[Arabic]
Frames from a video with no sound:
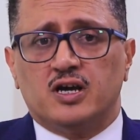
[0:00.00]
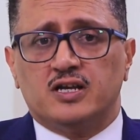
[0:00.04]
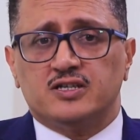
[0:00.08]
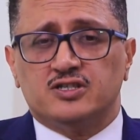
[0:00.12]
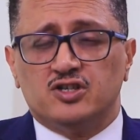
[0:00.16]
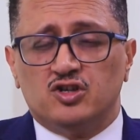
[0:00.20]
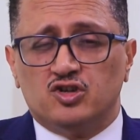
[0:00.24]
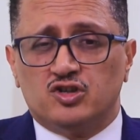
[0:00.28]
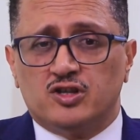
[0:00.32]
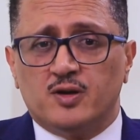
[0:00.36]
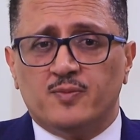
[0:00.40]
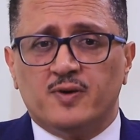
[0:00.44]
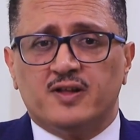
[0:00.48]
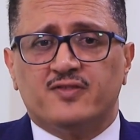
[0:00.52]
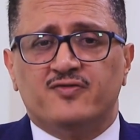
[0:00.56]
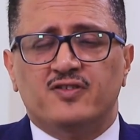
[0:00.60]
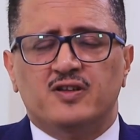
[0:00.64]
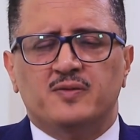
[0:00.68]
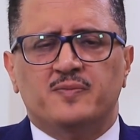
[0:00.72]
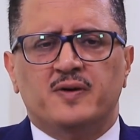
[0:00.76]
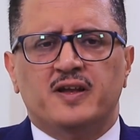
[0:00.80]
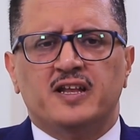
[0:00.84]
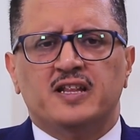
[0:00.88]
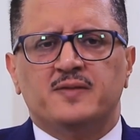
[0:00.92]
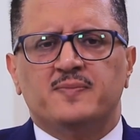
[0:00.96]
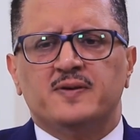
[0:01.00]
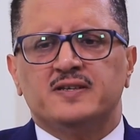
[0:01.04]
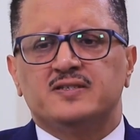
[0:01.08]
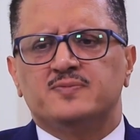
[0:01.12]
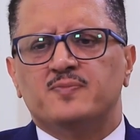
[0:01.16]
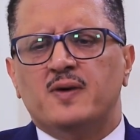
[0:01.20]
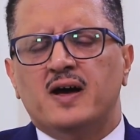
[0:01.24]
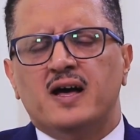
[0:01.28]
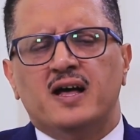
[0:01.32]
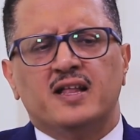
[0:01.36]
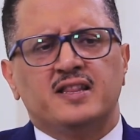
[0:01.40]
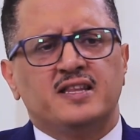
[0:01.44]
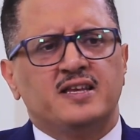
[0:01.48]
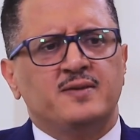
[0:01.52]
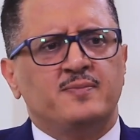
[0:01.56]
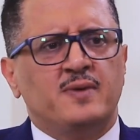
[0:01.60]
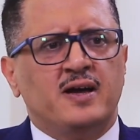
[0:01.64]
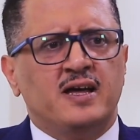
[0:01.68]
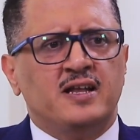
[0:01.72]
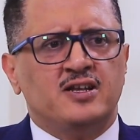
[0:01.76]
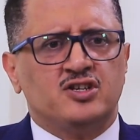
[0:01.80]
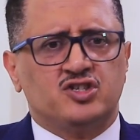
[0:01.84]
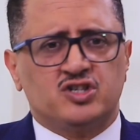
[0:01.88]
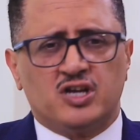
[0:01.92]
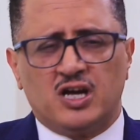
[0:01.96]
اعتمد في البريد بس ما ادري ما
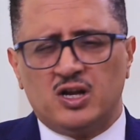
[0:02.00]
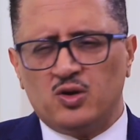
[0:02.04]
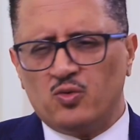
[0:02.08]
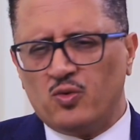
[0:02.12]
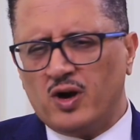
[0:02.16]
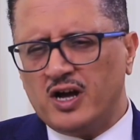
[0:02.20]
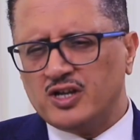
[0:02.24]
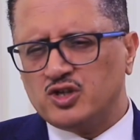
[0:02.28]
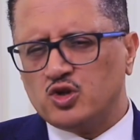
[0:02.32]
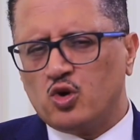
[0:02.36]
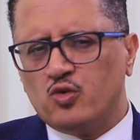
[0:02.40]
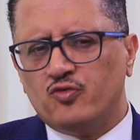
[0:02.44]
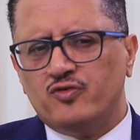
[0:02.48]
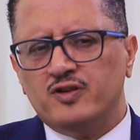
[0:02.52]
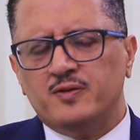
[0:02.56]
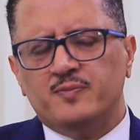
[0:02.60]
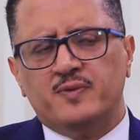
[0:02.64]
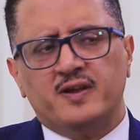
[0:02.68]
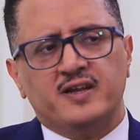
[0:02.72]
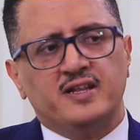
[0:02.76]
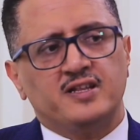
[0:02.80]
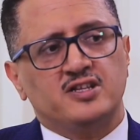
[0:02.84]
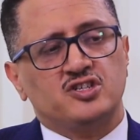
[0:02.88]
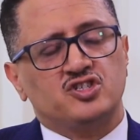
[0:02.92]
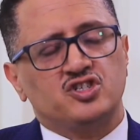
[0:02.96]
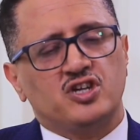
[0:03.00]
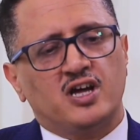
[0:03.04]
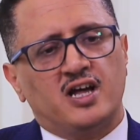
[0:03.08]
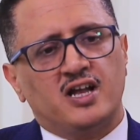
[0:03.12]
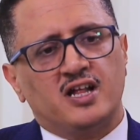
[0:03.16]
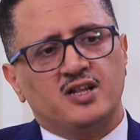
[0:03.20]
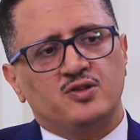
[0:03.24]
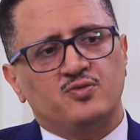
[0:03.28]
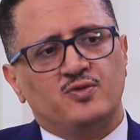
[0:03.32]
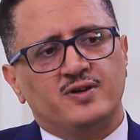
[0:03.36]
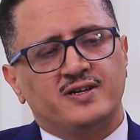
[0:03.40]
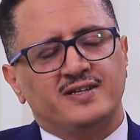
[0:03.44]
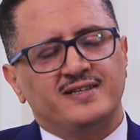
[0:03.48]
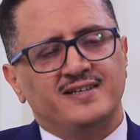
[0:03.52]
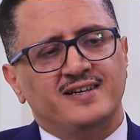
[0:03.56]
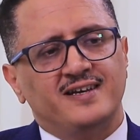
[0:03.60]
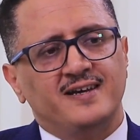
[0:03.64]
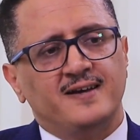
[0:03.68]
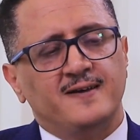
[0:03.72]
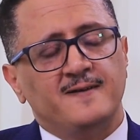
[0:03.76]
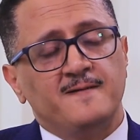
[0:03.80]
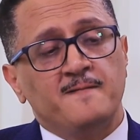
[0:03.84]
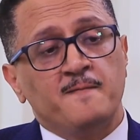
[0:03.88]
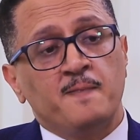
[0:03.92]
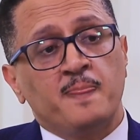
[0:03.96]
هي الاشكال يواجهه في البريد اشكالات وقتها